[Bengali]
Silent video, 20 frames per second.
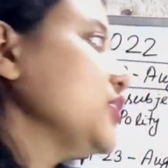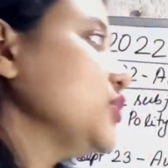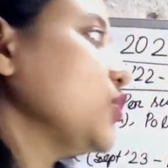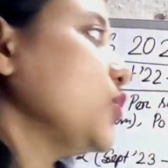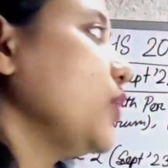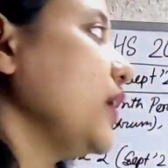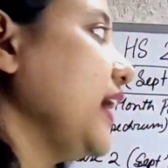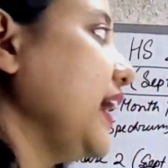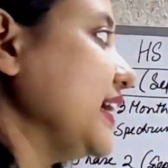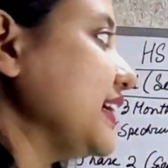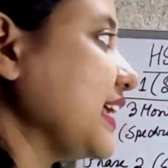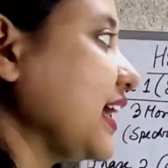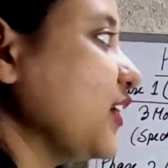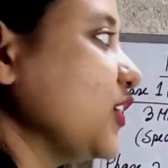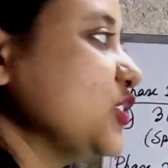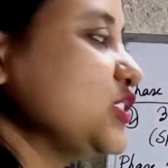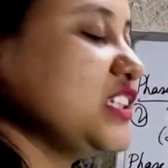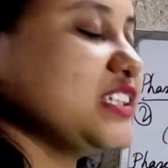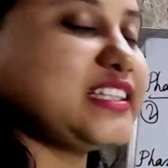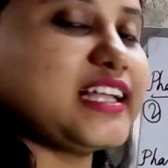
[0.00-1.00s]
তো এটা
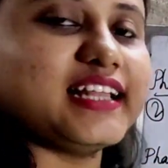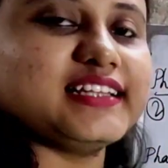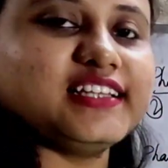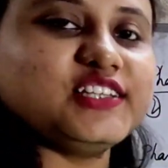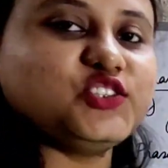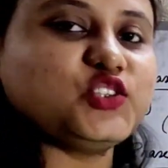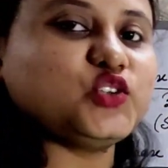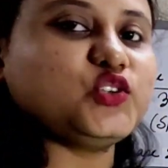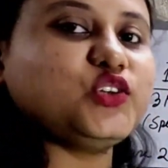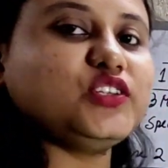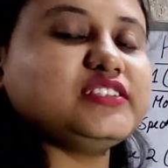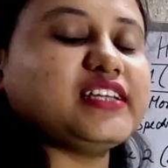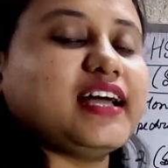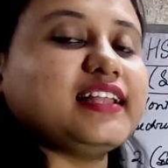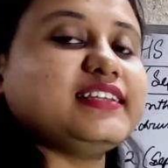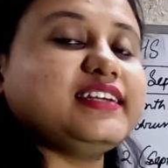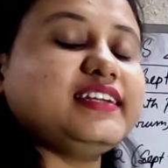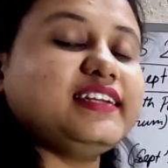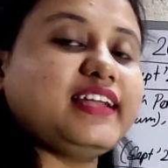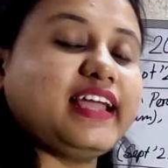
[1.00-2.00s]
হচ্ছে তাদের জন্য
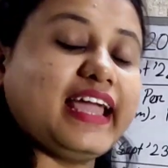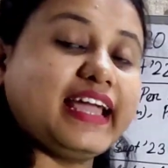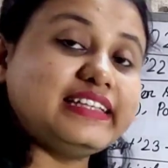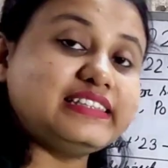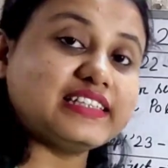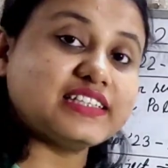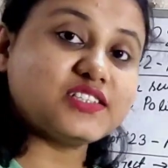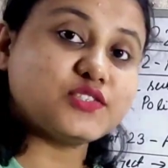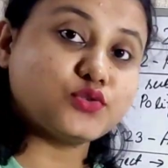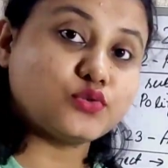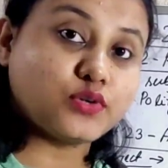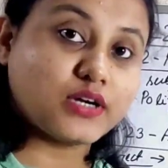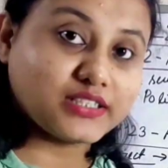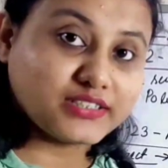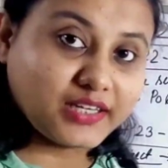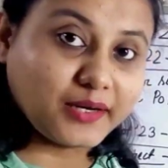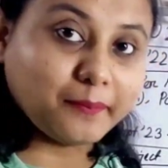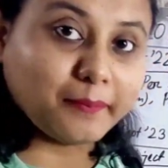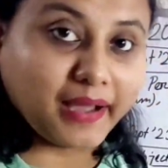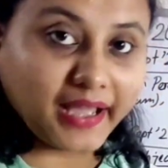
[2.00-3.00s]
যাদের এইচএস দু
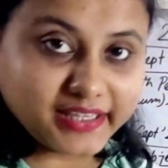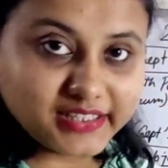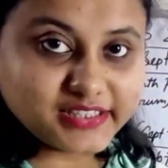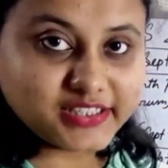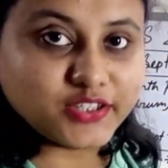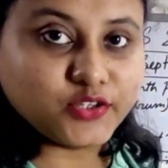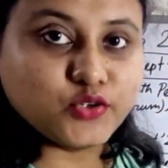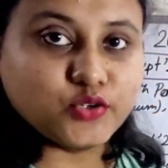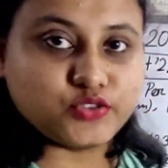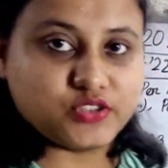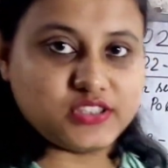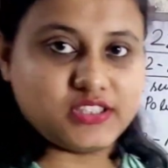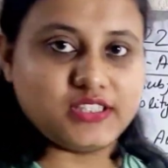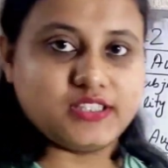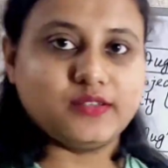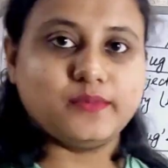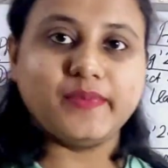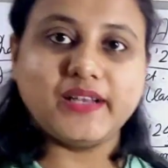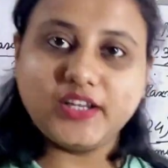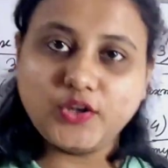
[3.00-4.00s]
হাজার বাইশে হচ্ছে
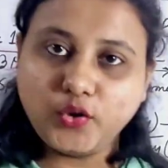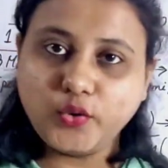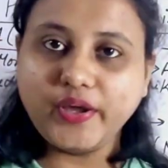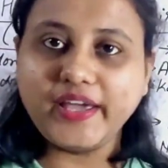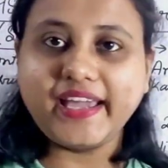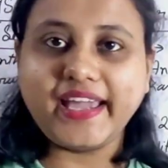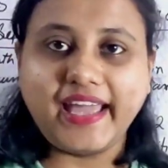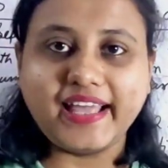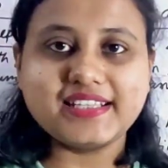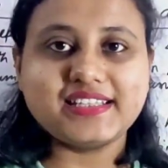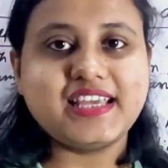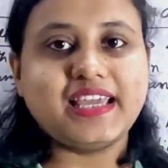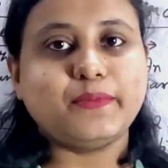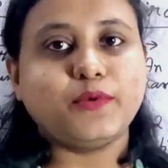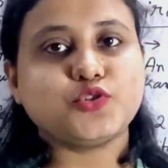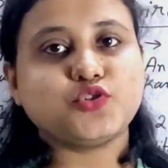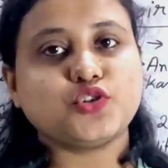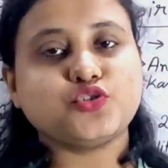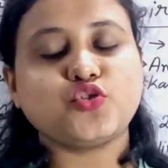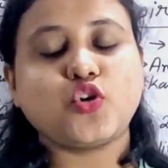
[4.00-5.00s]
মানে হয়ে গেছে
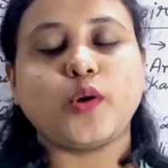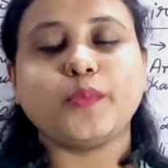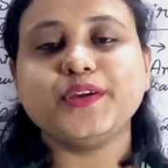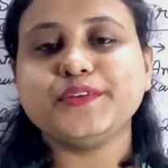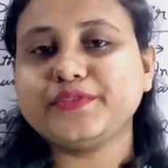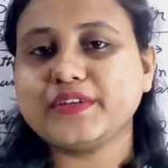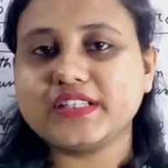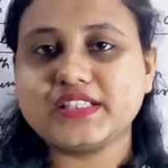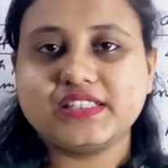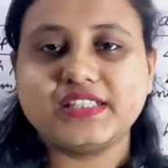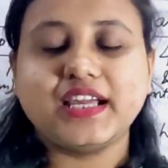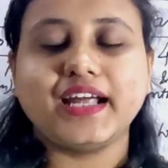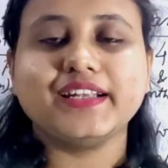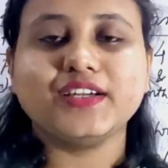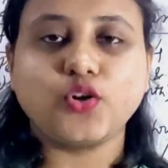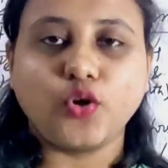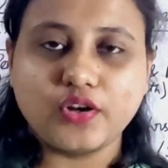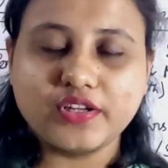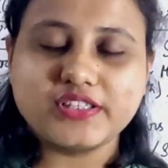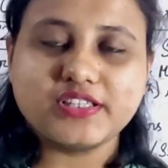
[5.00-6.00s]
এবছর সবে ফার্স্ট
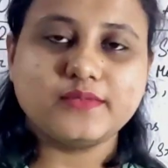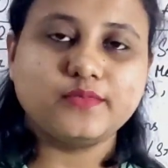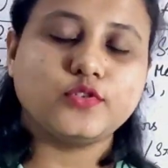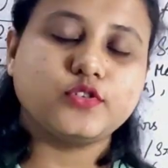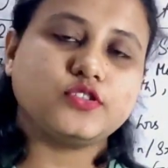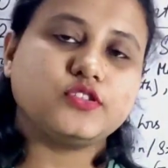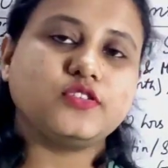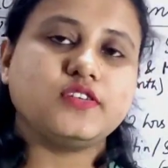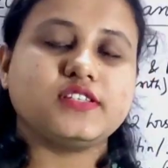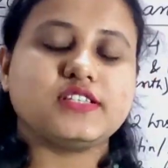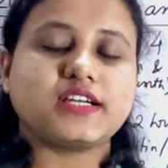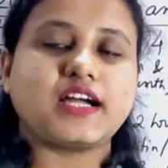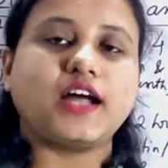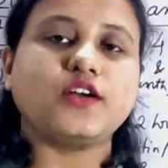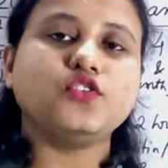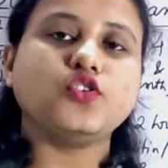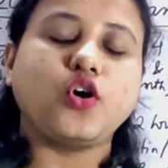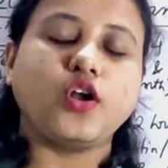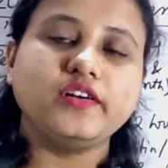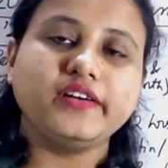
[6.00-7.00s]
ইয়ারে কলেজে ভর্তি হয়েছে
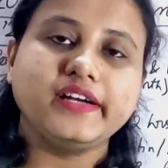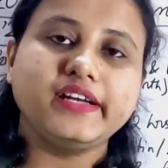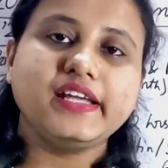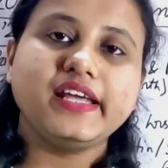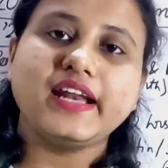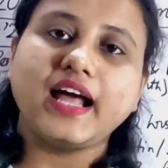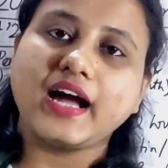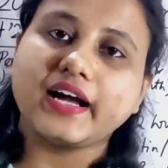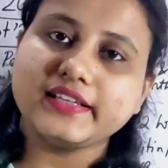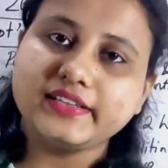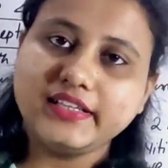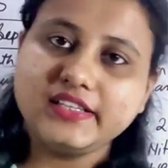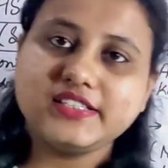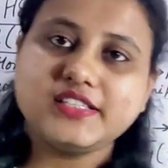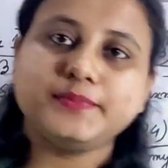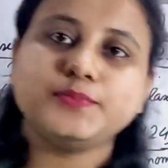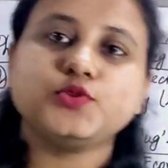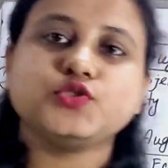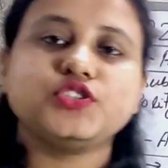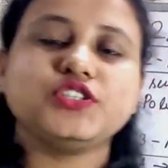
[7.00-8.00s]
কারণ অলরেডি এর আগের দিন
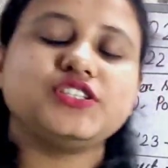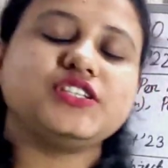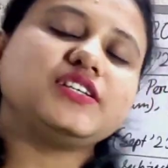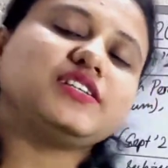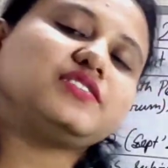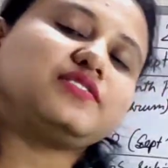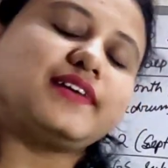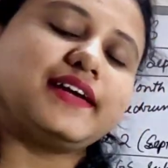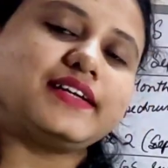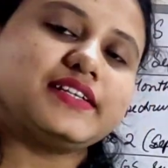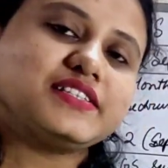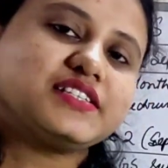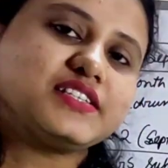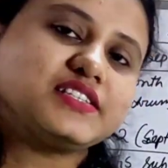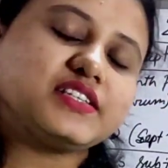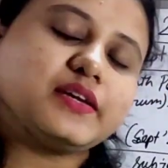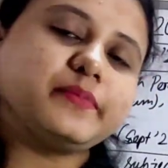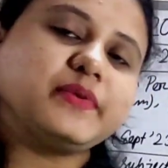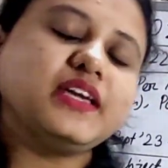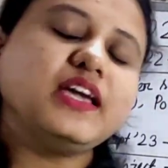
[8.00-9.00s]
যে পঁচিশের
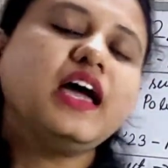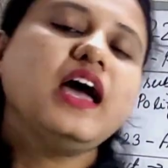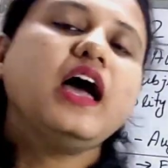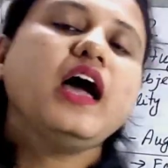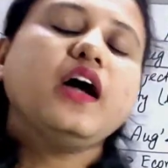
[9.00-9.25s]
স্ট্র্যাটেজির যে আমি